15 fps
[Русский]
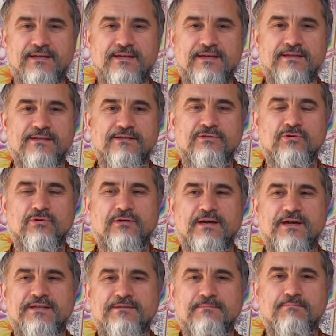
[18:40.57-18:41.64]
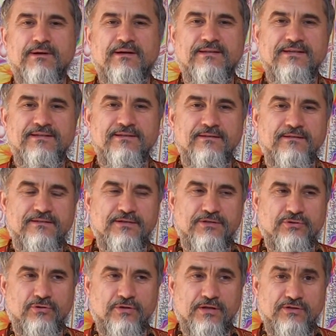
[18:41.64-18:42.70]
я настолько этим поглотился,
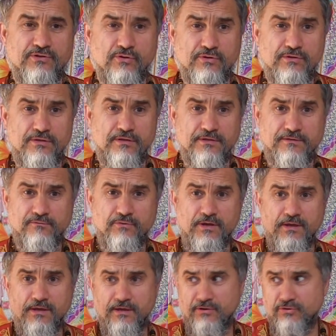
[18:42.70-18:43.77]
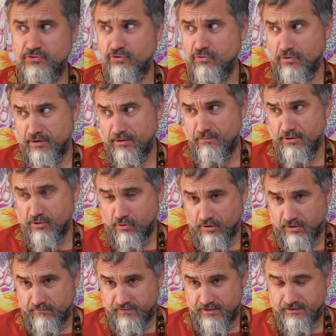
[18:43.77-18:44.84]
что я создал свой иллюзорный
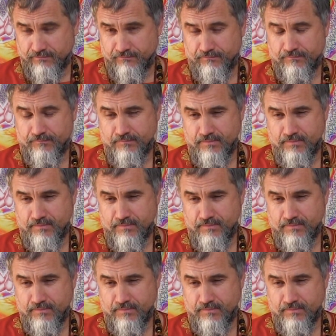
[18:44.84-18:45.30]
мирок в этом.